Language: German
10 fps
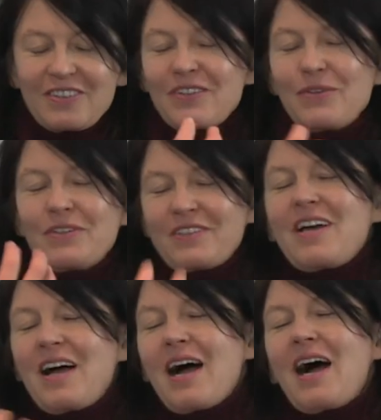nicht
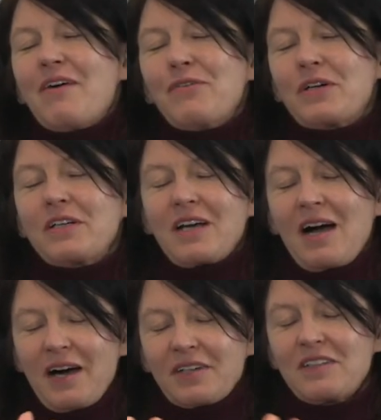wirklich
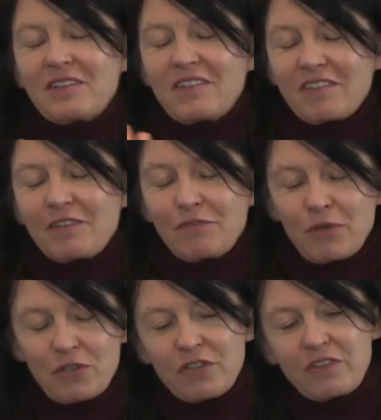hart
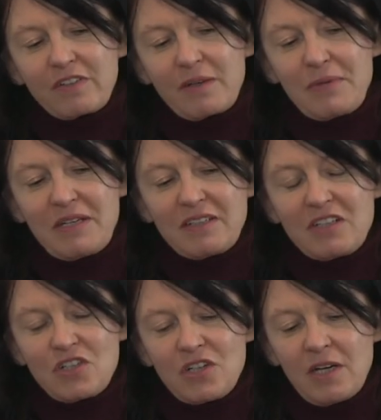Forschungsgebiet
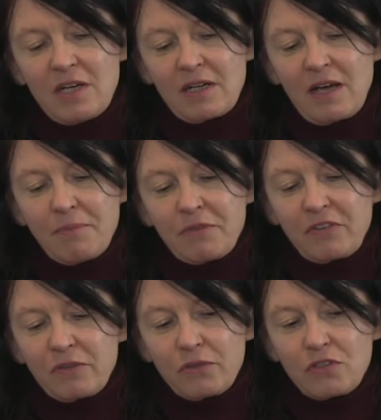ist, kann man
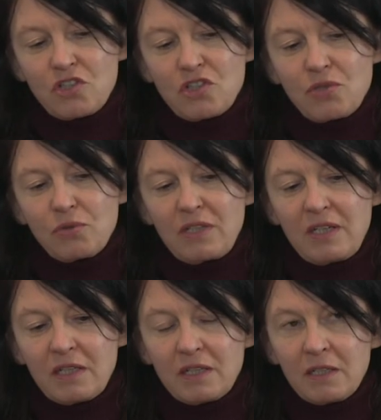es nicht
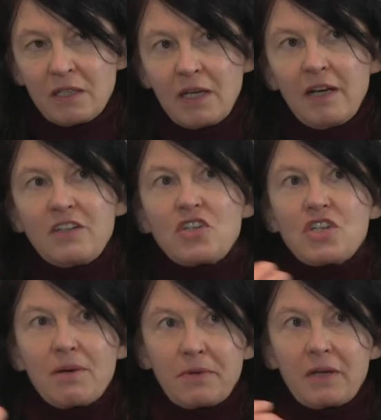studieren. Es
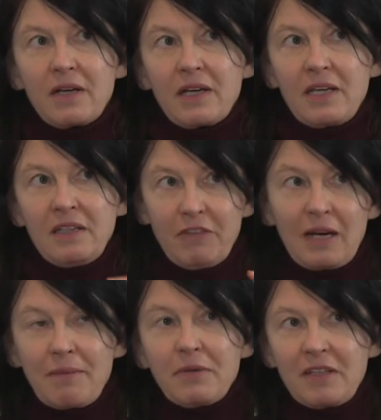ist aber, in, wir
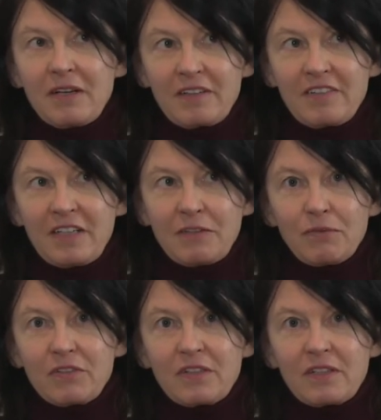leben in einer Zeit,
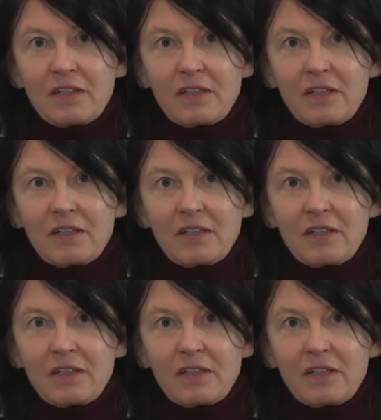wo sich